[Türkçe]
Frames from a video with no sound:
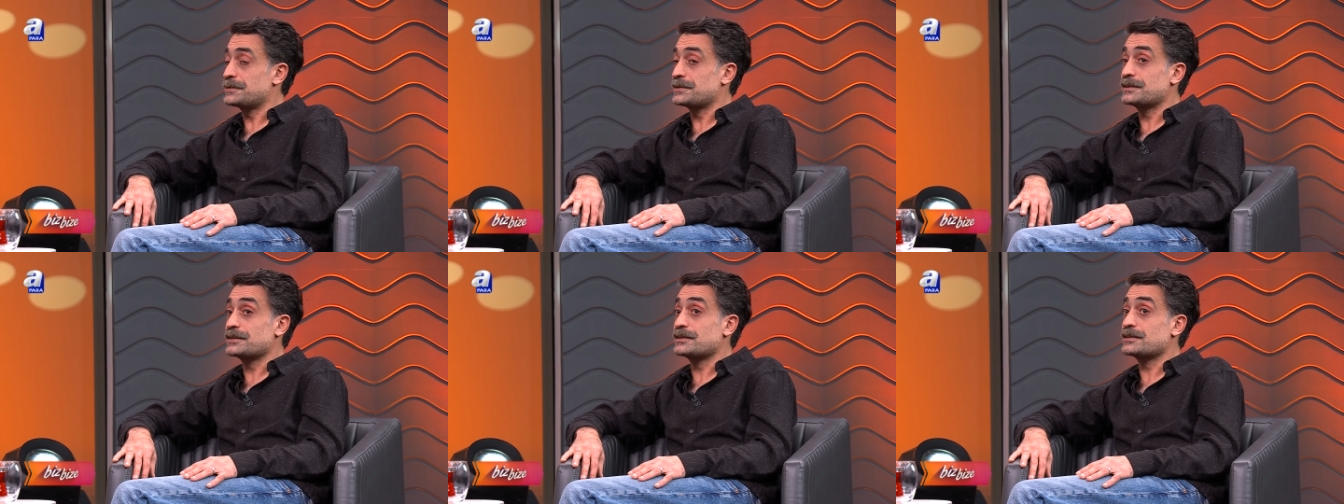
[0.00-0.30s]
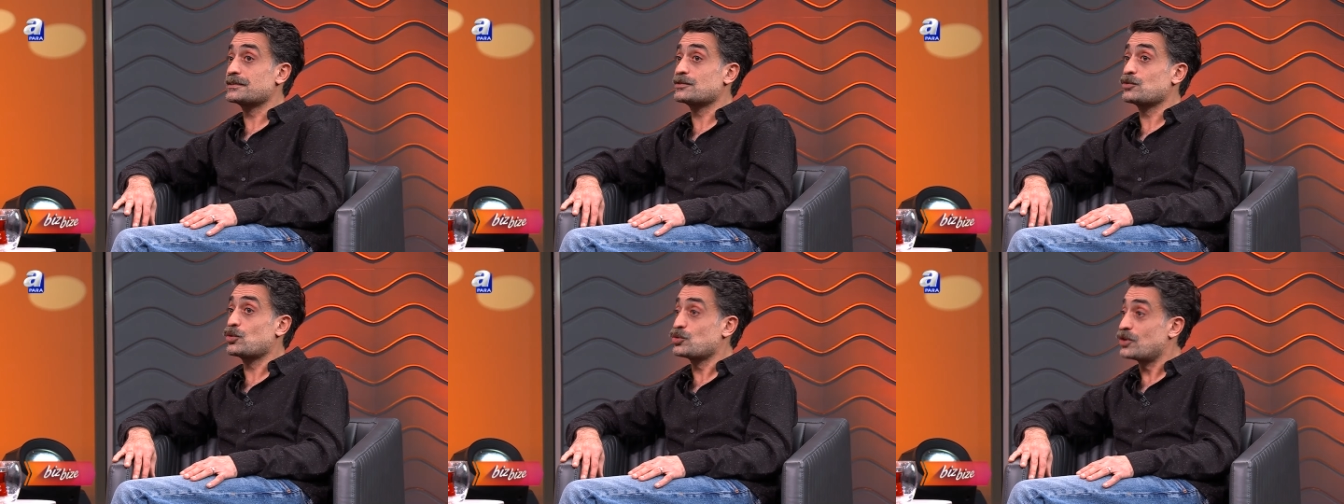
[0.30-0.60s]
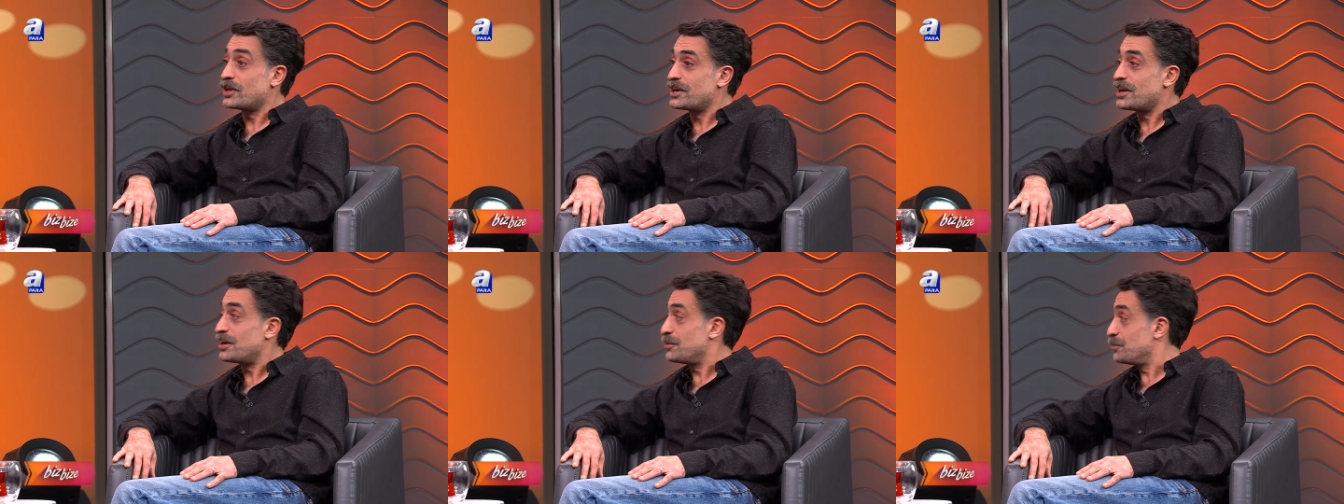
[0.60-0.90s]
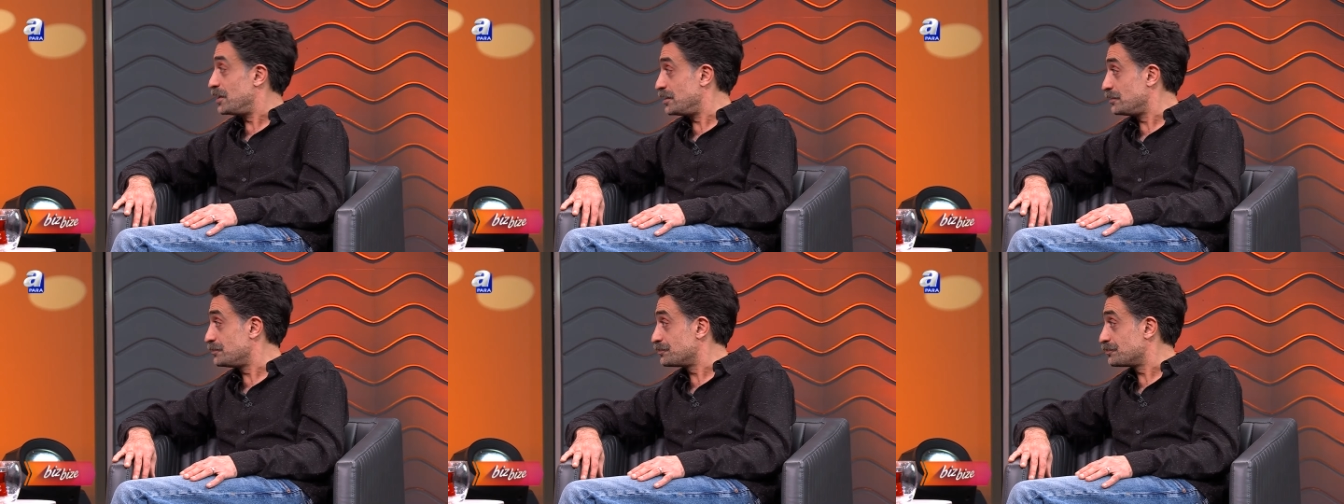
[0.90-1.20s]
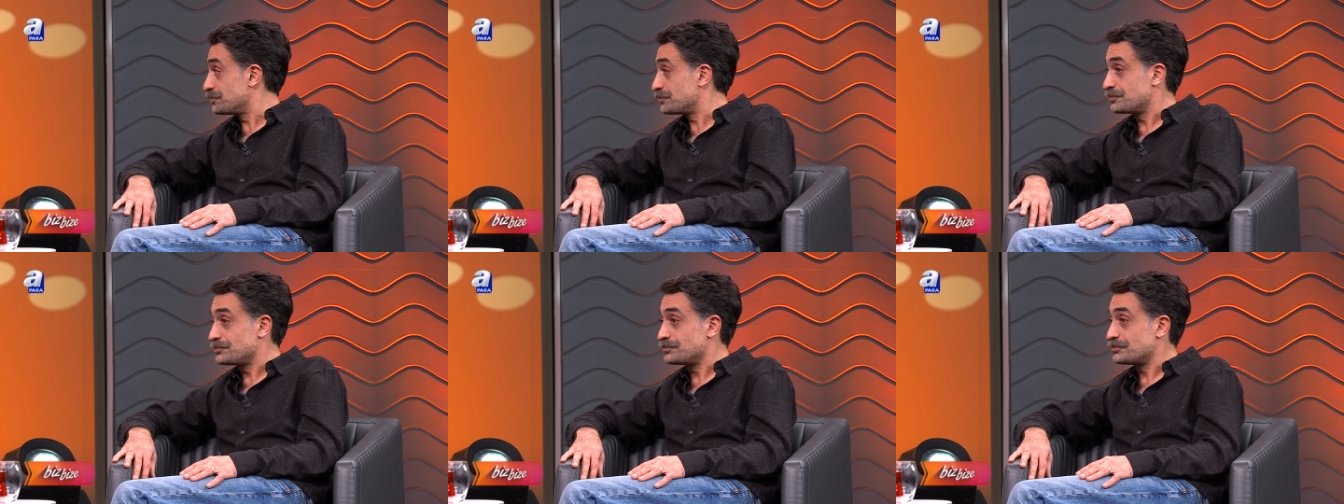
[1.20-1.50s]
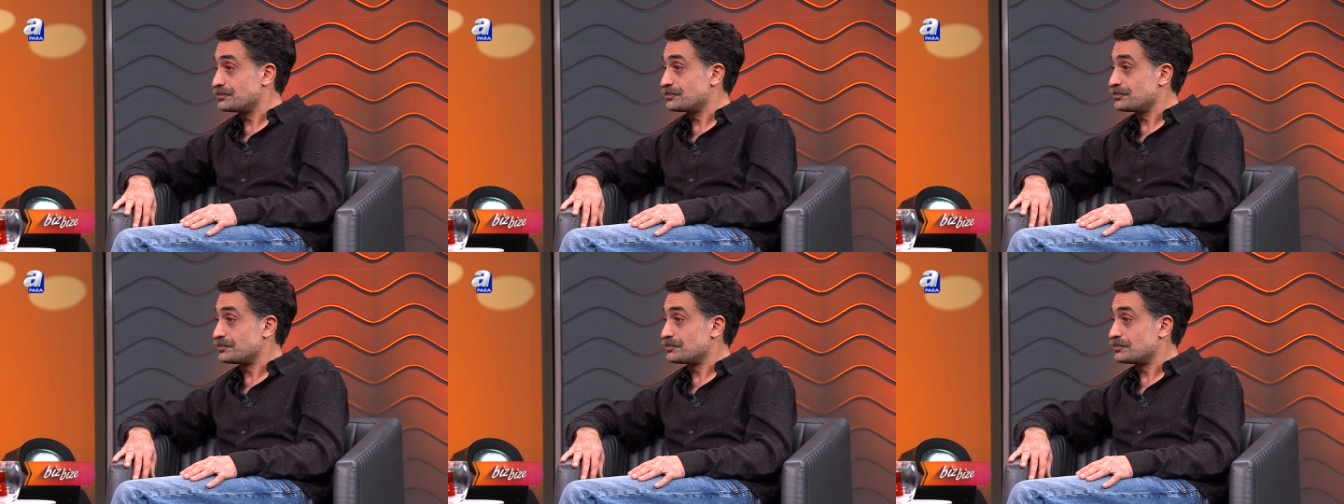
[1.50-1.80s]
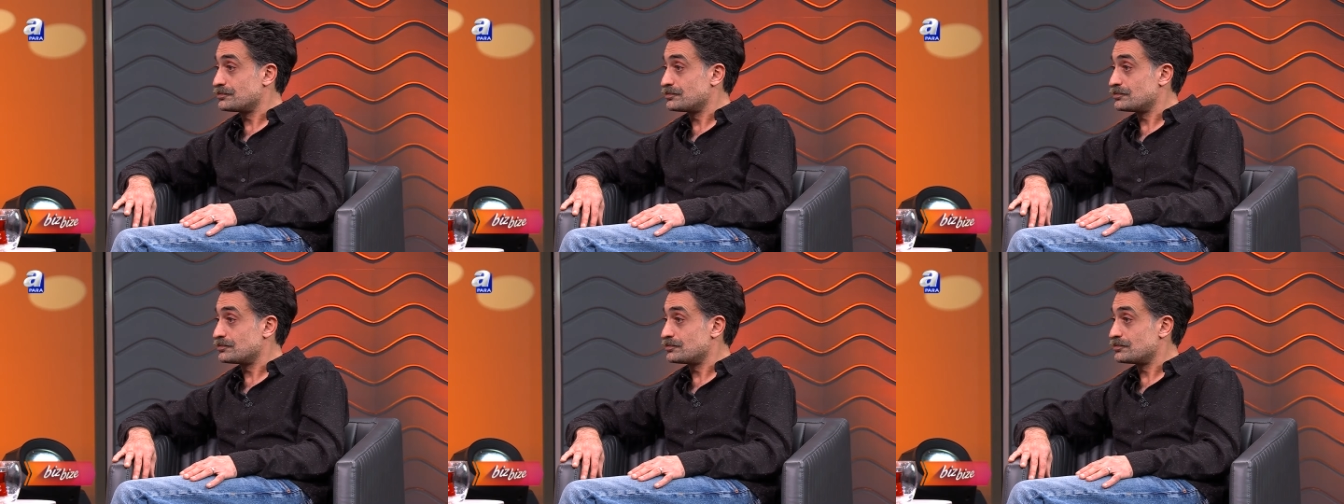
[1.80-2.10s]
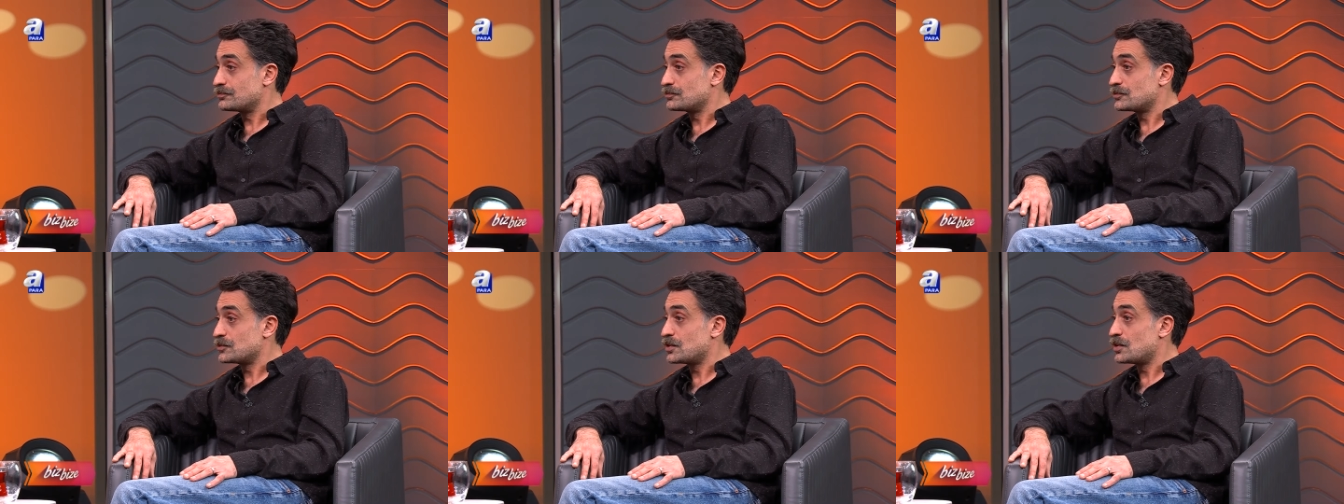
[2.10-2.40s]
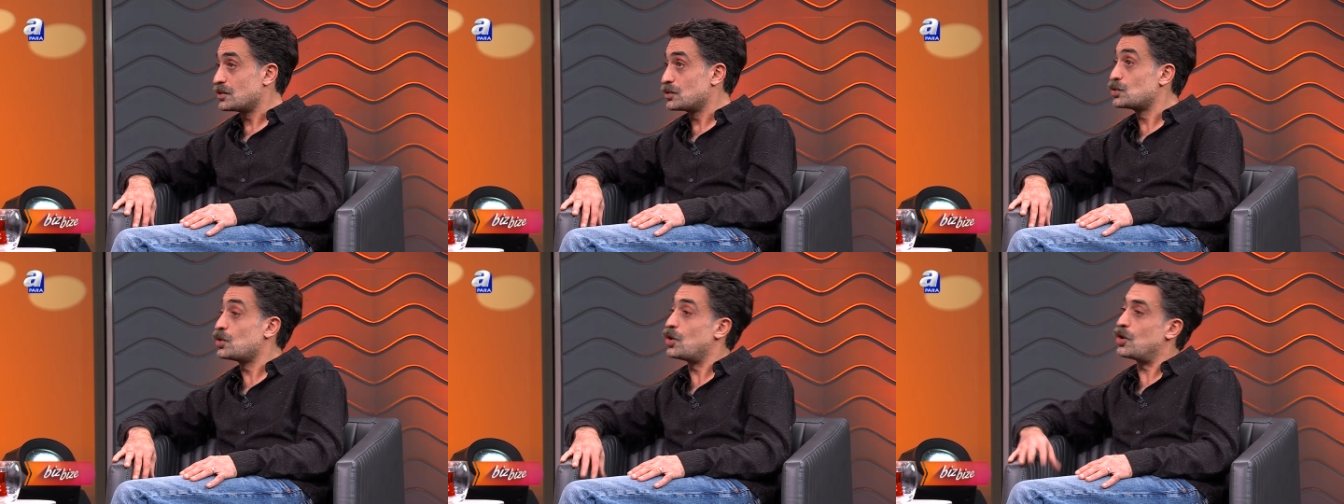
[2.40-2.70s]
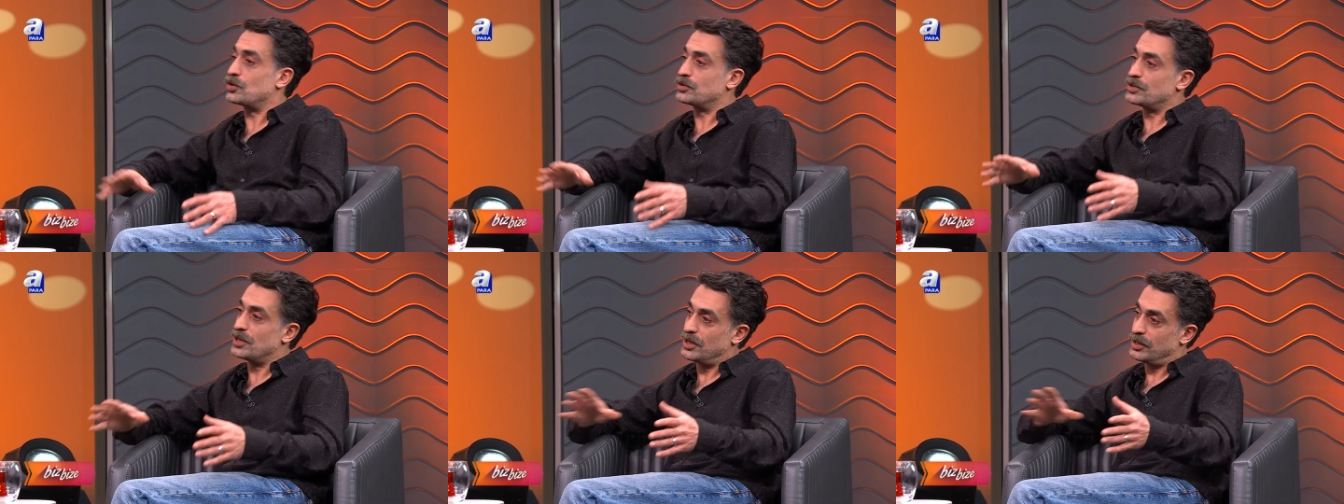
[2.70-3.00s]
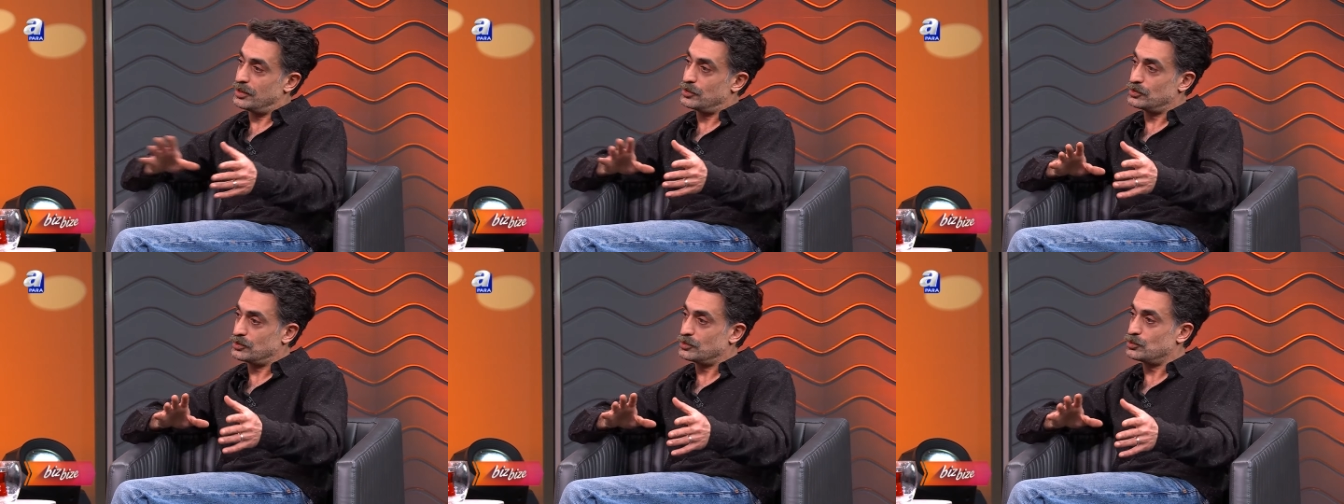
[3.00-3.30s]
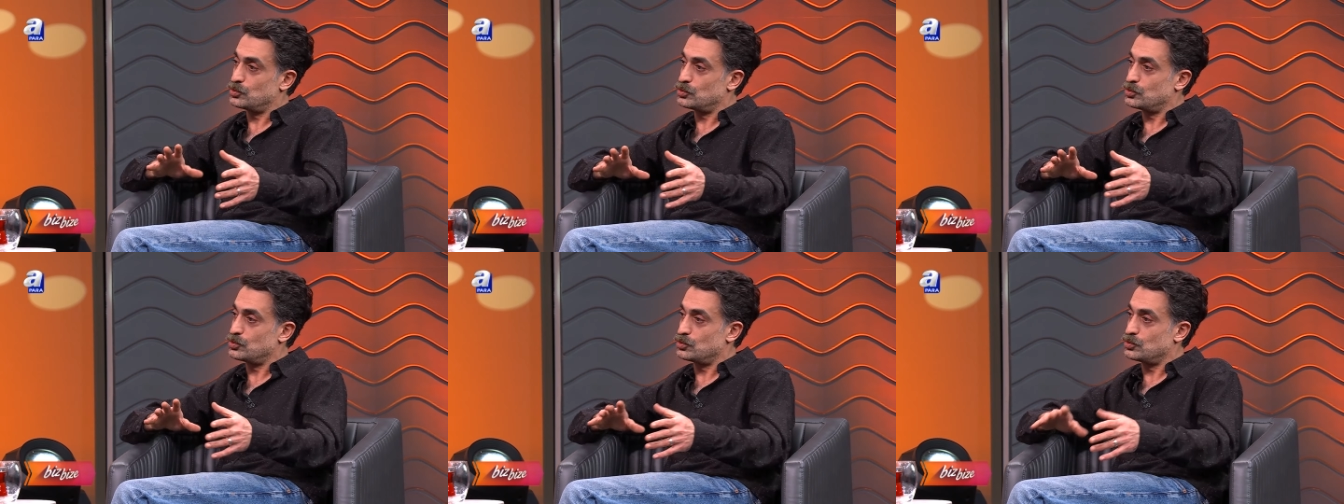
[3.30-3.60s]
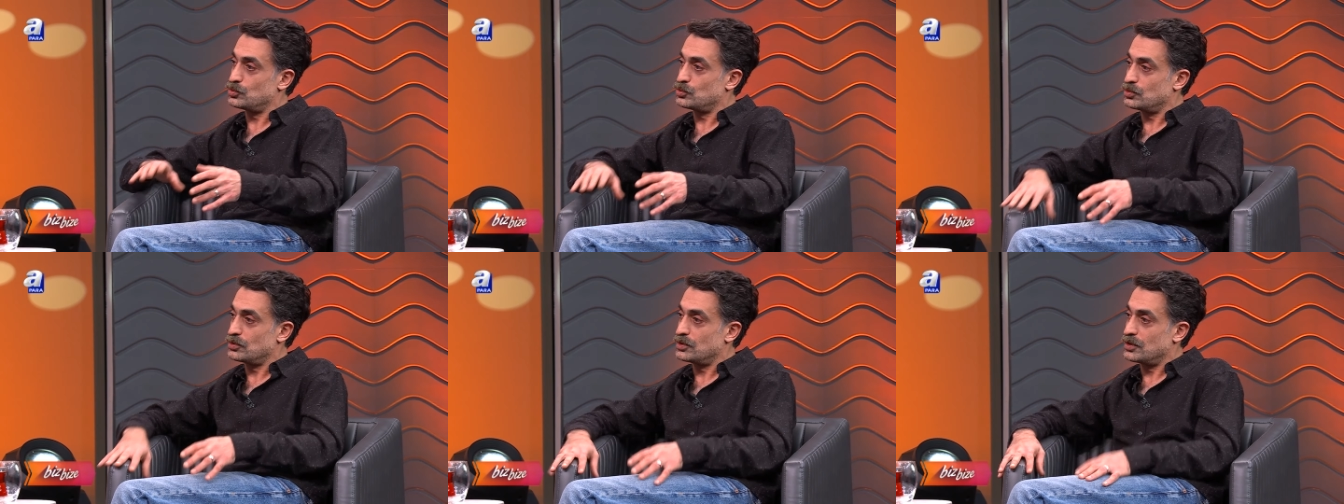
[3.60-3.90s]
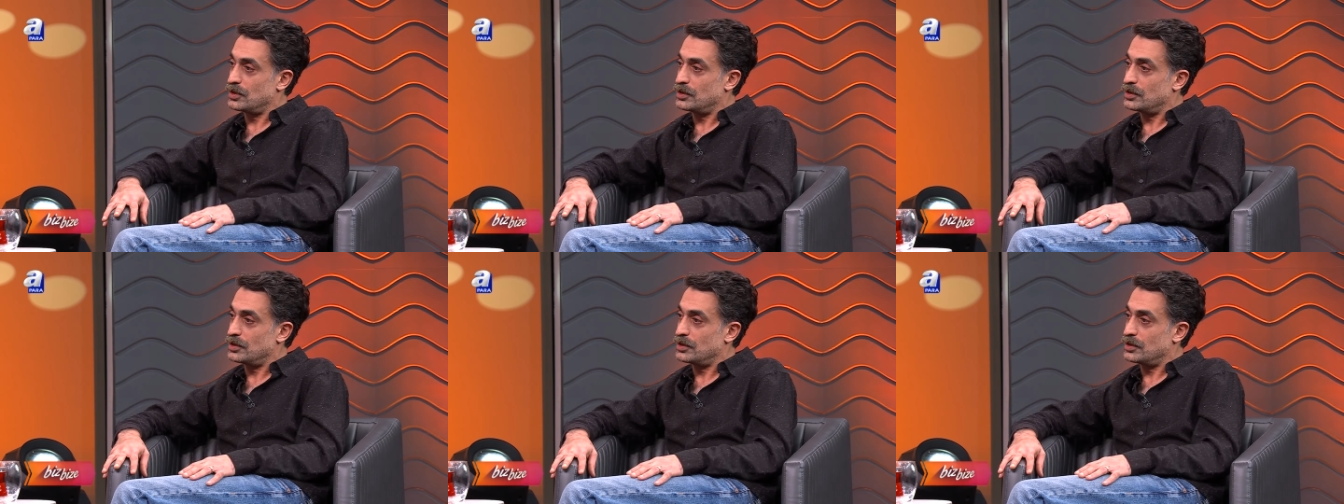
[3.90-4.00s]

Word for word: E, ona rağmen Kanada'ya yakın mı alan bölge. Yok, daha Grönland'a.